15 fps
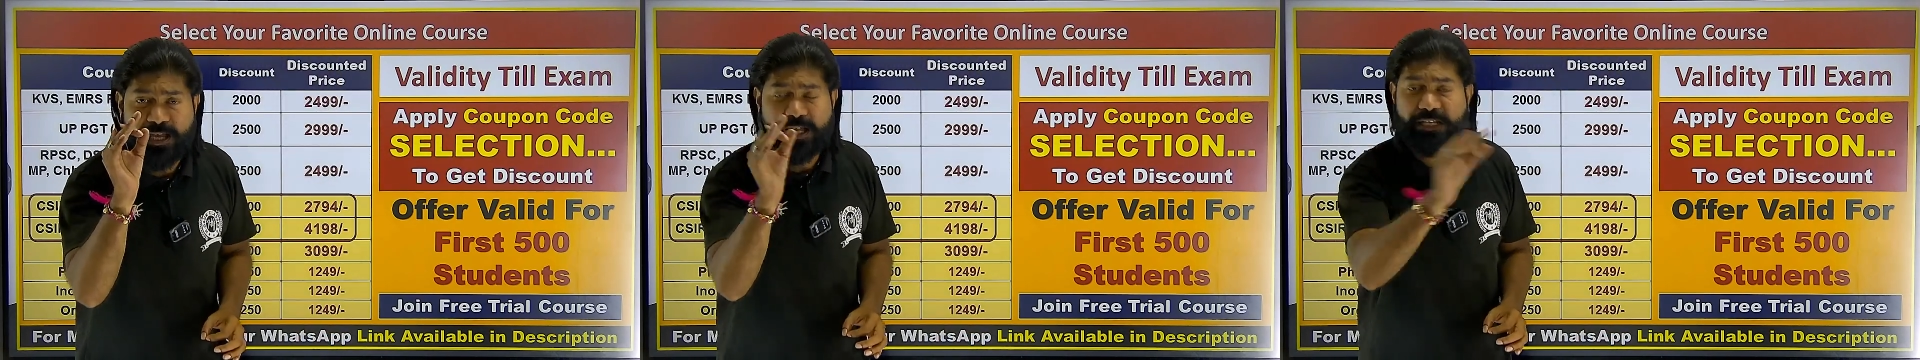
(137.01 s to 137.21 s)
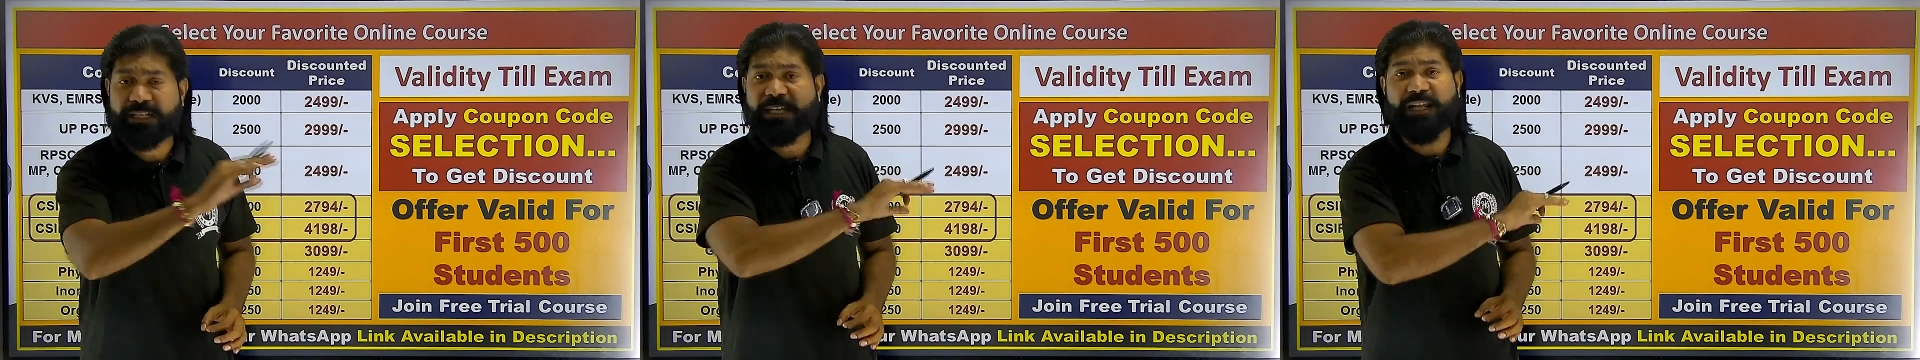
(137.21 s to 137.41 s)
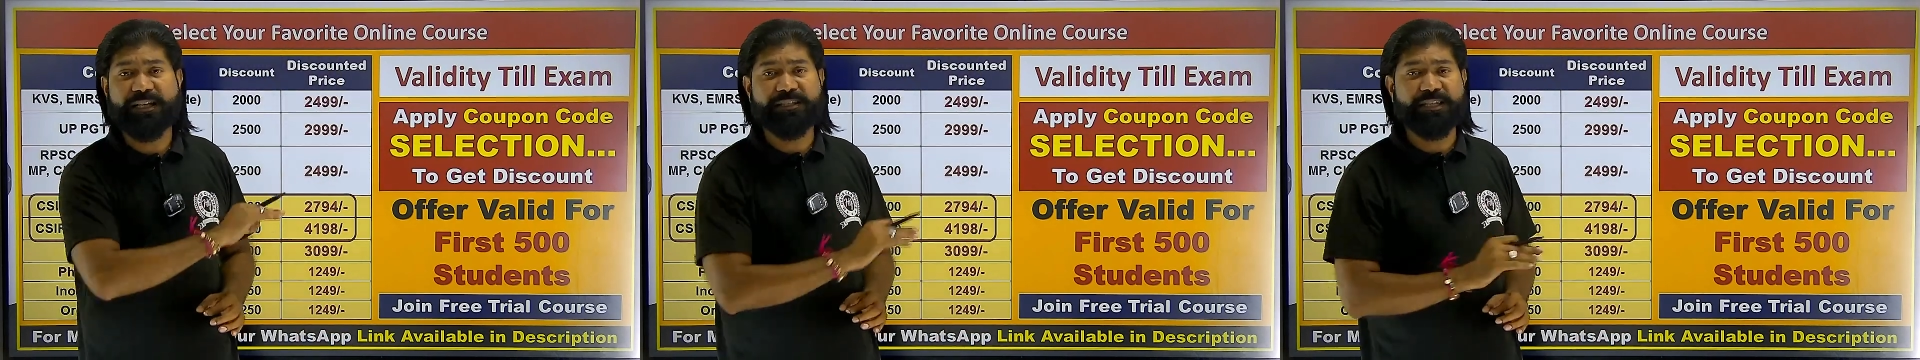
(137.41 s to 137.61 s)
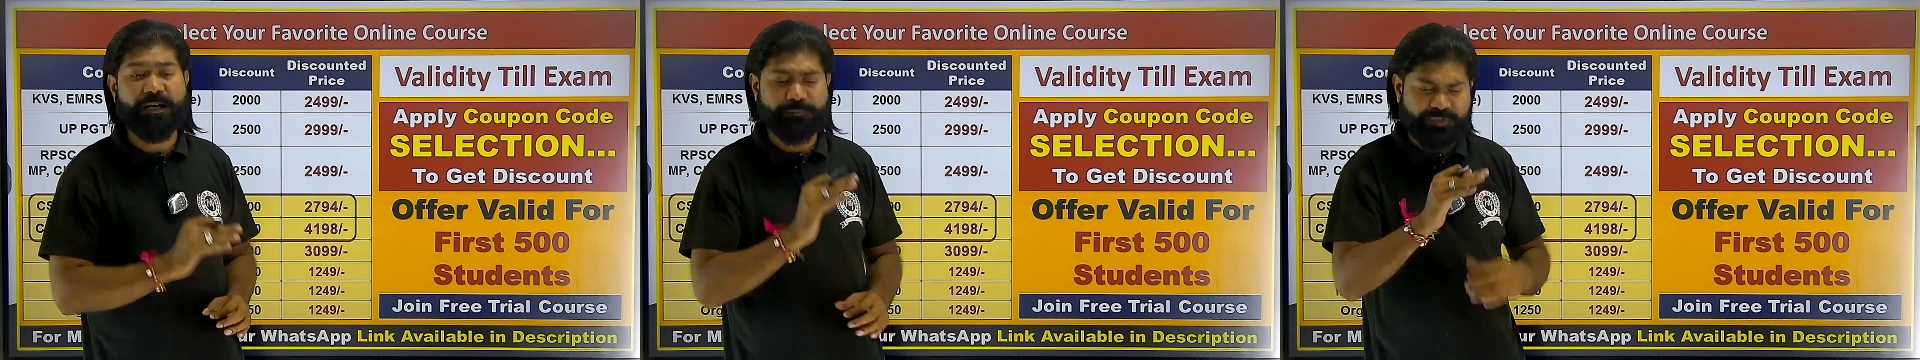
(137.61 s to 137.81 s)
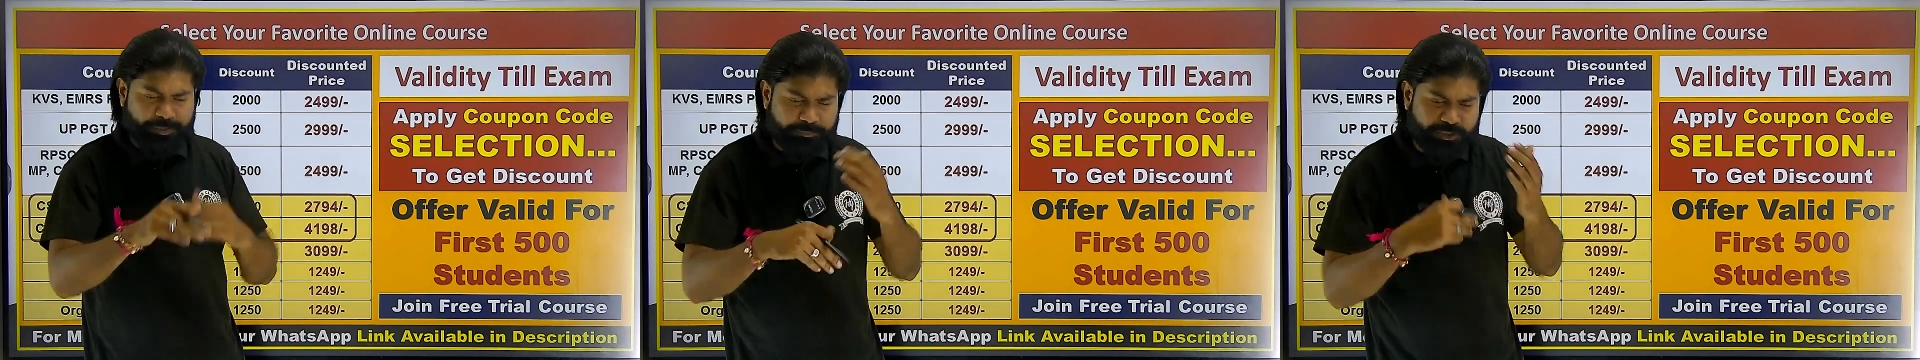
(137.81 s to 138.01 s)
टिल एग्जाम
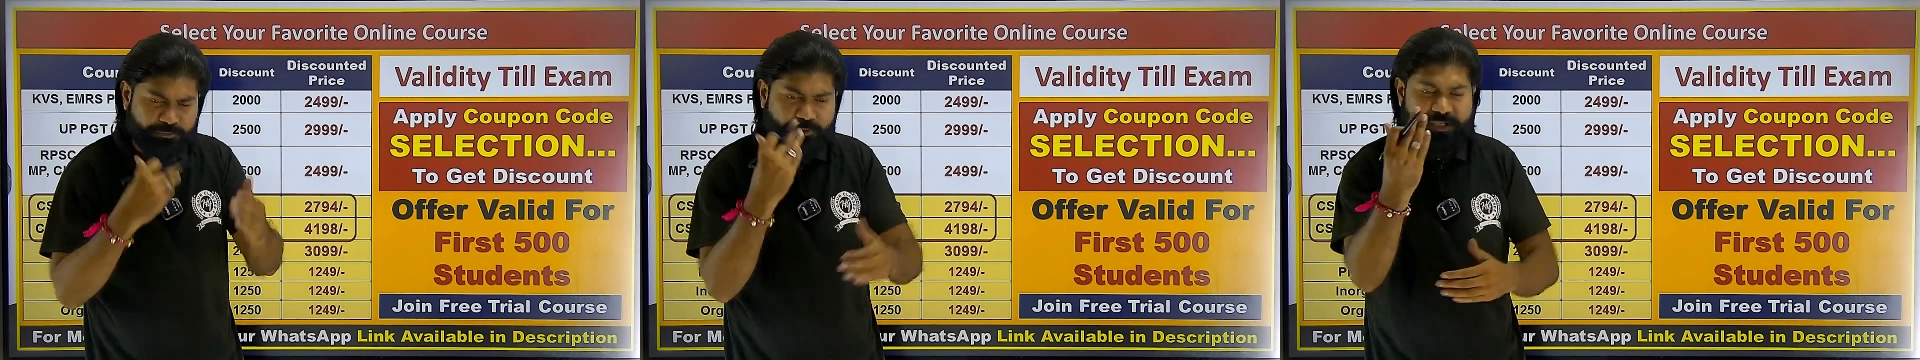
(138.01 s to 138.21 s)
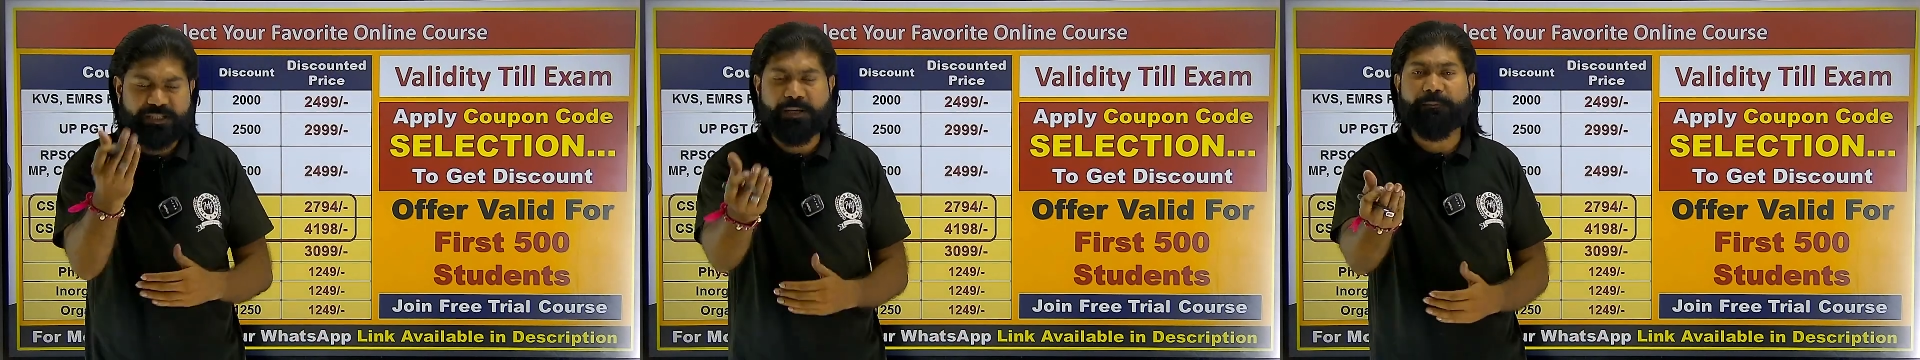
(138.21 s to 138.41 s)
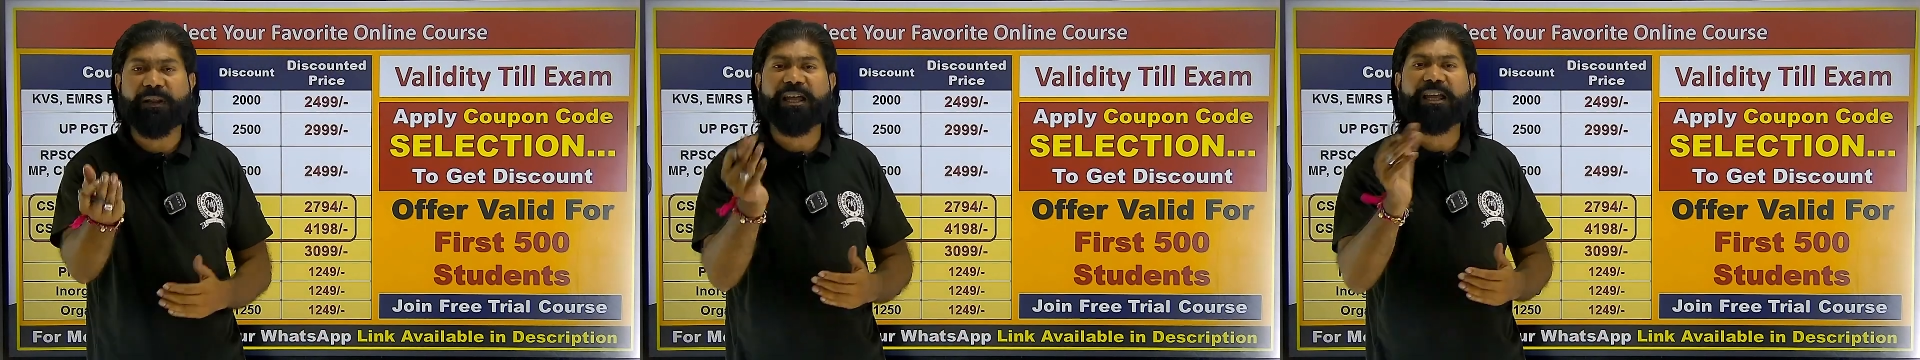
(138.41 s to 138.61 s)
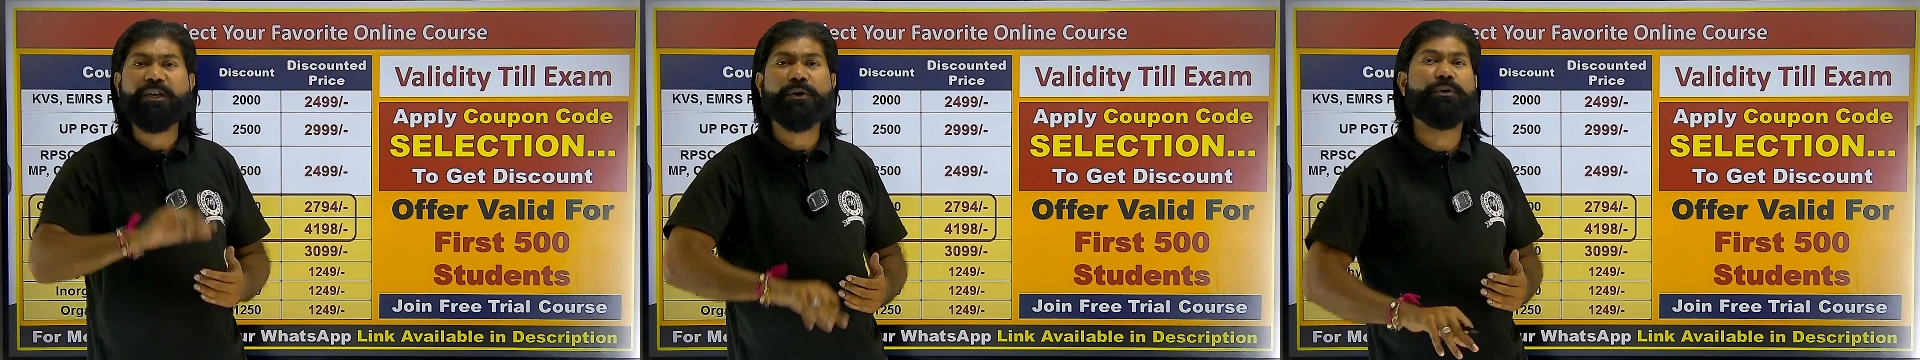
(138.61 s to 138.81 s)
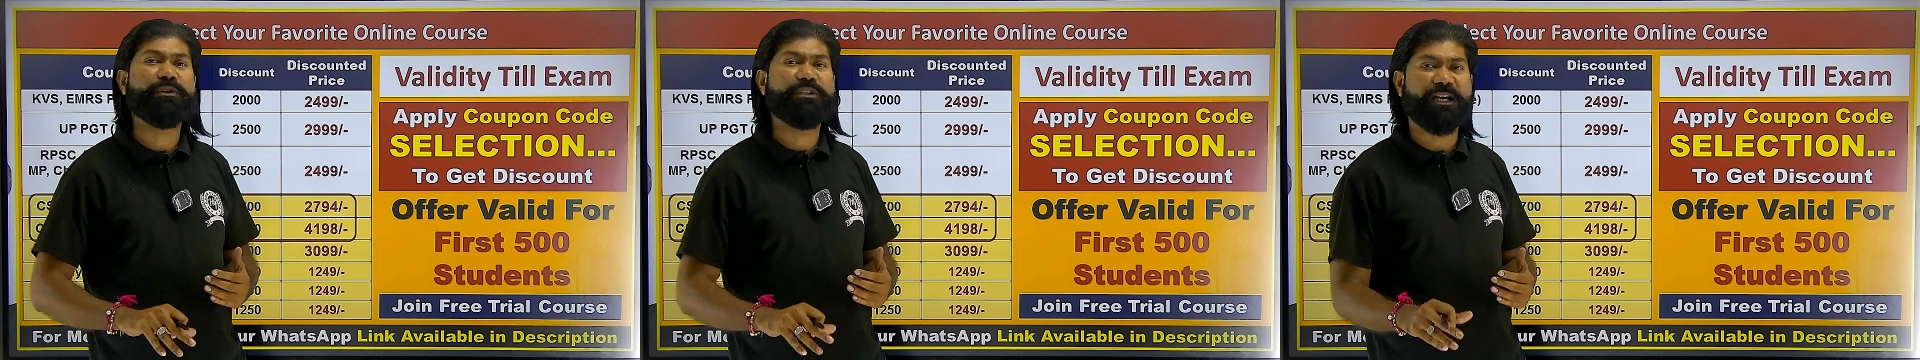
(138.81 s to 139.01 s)
जब तक वो एग्जाम नहीं
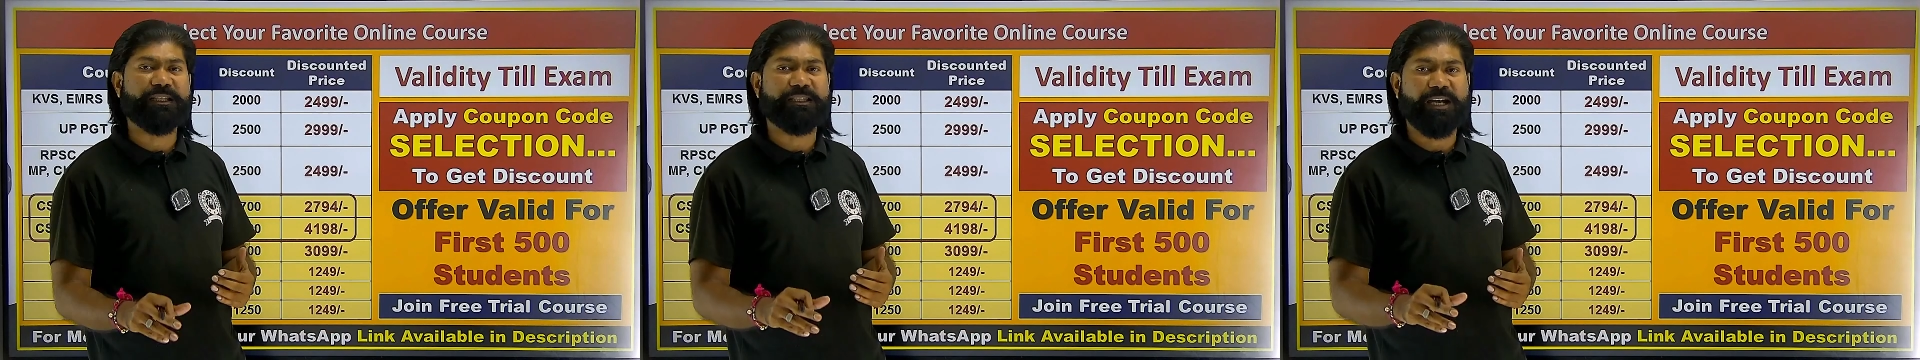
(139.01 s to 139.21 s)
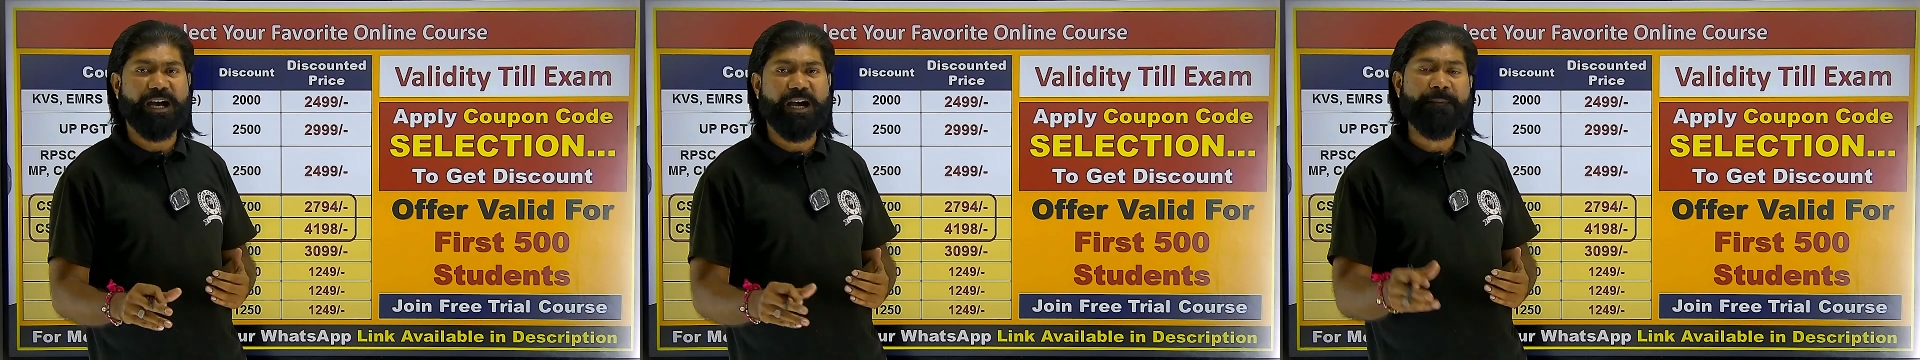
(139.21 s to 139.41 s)
हो जाता